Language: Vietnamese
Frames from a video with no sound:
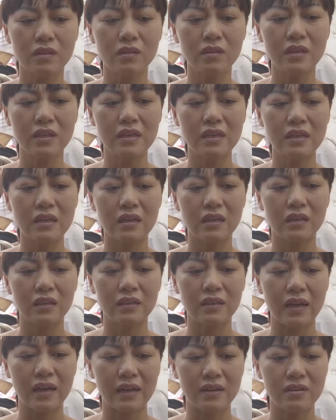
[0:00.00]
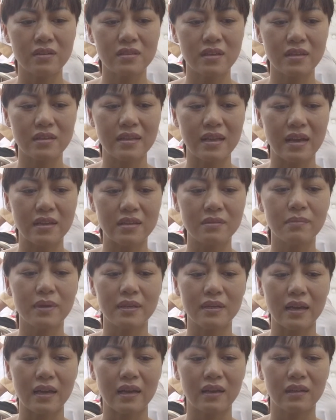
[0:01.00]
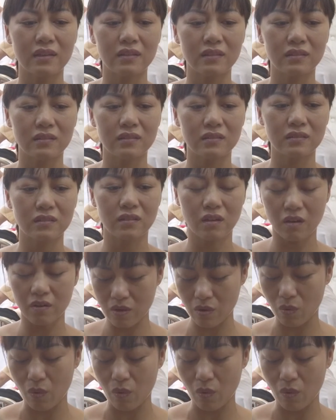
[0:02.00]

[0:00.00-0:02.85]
đi lại nó dễ dàng như mình đã có hiệu